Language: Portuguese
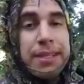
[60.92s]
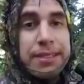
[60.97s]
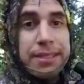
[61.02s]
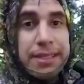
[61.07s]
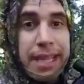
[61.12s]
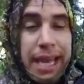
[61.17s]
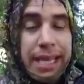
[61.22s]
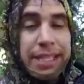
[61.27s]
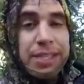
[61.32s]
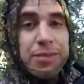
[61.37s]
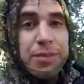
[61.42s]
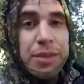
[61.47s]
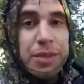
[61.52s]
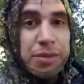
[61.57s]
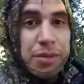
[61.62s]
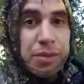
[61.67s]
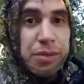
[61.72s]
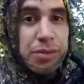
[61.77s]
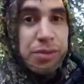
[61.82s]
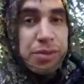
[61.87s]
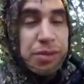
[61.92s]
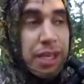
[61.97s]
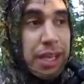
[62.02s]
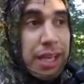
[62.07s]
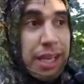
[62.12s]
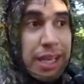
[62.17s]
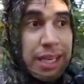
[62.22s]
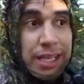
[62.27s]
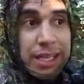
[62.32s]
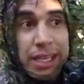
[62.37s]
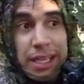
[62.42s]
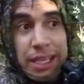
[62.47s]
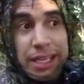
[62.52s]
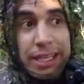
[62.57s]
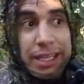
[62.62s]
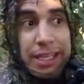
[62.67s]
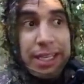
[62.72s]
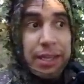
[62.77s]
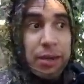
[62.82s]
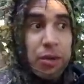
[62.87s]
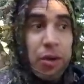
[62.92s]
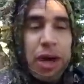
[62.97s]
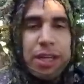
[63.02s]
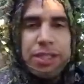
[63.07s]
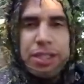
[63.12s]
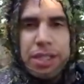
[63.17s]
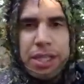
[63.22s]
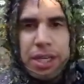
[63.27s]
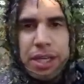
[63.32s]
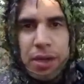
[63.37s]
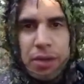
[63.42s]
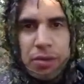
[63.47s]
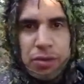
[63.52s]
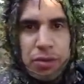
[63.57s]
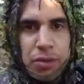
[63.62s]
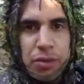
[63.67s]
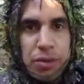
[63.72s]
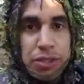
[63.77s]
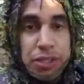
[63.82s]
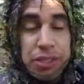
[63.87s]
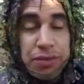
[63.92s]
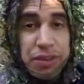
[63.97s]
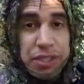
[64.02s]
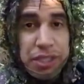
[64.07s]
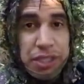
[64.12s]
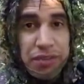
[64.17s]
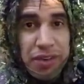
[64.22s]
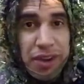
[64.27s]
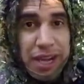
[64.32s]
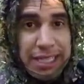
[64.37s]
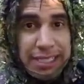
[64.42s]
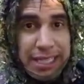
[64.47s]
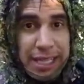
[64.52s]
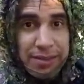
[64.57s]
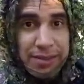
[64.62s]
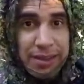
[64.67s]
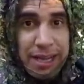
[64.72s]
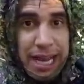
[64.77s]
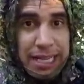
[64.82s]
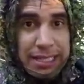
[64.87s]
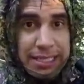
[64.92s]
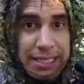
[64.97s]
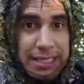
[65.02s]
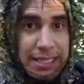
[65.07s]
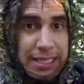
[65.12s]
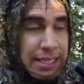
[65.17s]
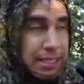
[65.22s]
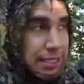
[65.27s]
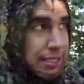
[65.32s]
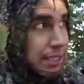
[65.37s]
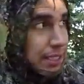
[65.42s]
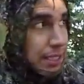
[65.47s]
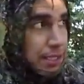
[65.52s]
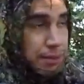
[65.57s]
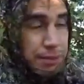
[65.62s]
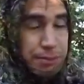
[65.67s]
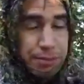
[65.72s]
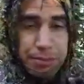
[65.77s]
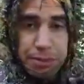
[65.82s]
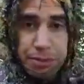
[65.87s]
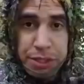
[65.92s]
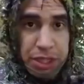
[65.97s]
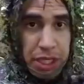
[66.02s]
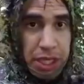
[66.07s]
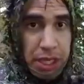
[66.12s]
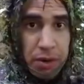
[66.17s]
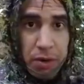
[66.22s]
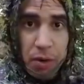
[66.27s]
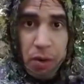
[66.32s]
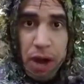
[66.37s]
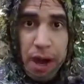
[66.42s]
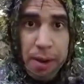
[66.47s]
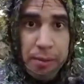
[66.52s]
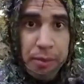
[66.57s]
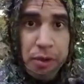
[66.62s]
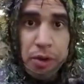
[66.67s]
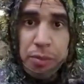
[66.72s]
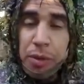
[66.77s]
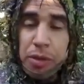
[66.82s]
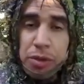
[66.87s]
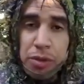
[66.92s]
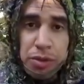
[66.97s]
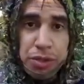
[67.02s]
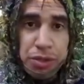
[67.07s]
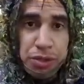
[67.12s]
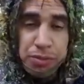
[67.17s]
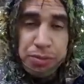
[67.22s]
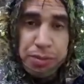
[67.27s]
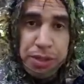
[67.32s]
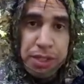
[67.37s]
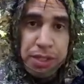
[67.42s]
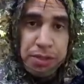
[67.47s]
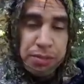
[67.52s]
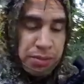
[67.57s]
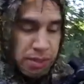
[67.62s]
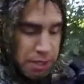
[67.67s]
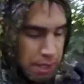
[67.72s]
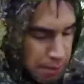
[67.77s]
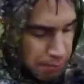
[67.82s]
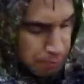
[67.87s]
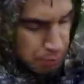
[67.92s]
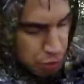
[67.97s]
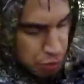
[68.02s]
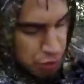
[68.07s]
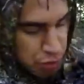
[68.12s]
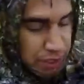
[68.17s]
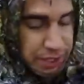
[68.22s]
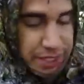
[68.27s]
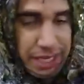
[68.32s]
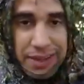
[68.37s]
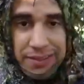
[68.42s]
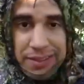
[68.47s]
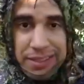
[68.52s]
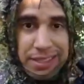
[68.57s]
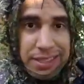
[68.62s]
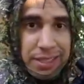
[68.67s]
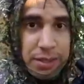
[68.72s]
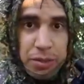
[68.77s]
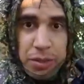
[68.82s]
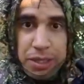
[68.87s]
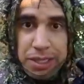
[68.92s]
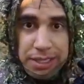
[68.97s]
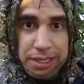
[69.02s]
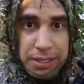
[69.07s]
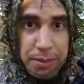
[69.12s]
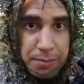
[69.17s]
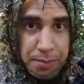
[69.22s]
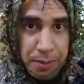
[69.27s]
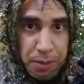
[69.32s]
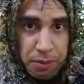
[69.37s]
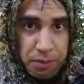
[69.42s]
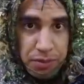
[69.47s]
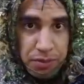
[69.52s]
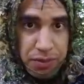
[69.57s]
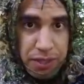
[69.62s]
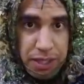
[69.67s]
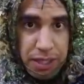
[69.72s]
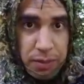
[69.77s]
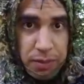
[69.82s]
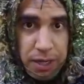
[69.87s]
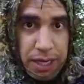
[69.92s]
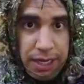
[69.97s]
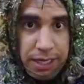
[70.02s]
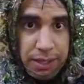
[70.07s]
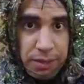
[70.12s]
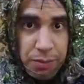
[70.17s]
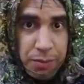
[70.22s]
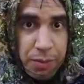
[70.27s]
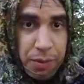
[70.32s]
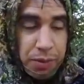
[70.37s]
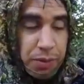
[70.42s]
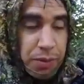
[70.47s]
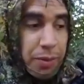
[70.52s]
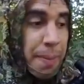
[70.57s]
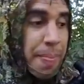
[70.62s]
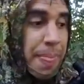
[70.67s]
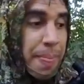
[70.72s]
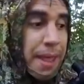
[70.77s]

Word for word: 10 minutos. E qual a dica que eu dou? Se você for caçar com gás RAM, chegou, armou, botou chumbinho, puxou a trava de segurança, pronto, fique com ela ali no ponto.